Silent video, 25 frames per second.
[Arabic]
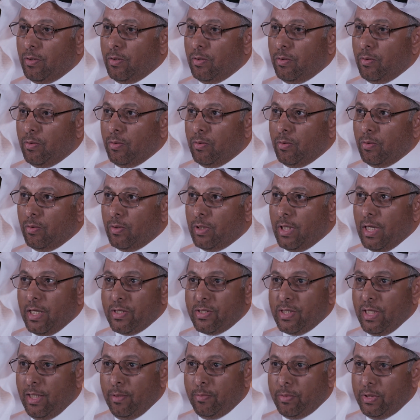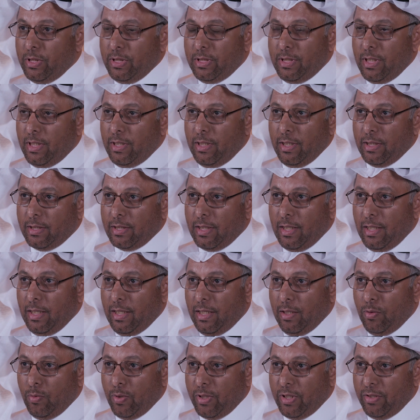وكان صعب جدا أني
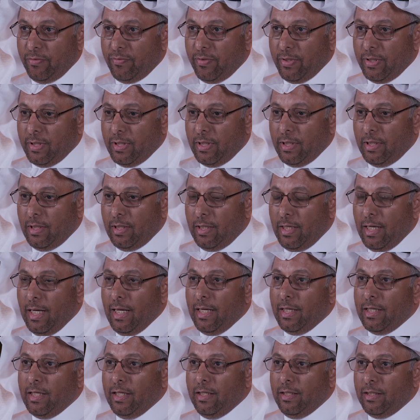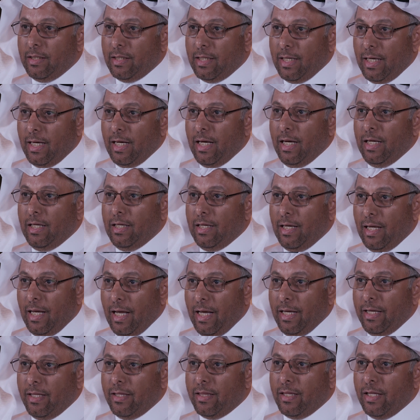أتخلى عن الوظيفة لكن كان
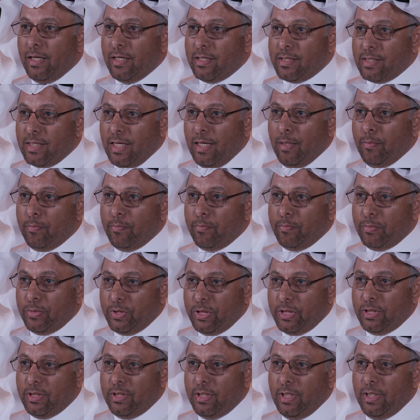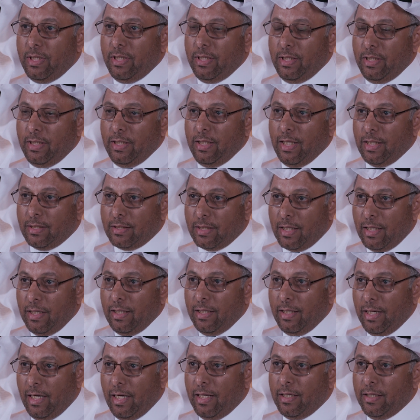أيضا صعب جدا أني
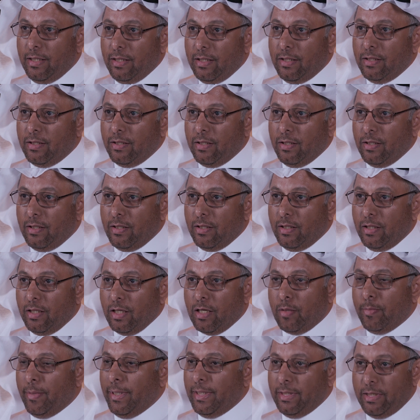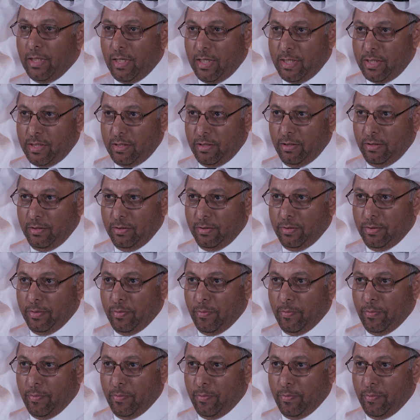أتخلى عن إكمال دراستي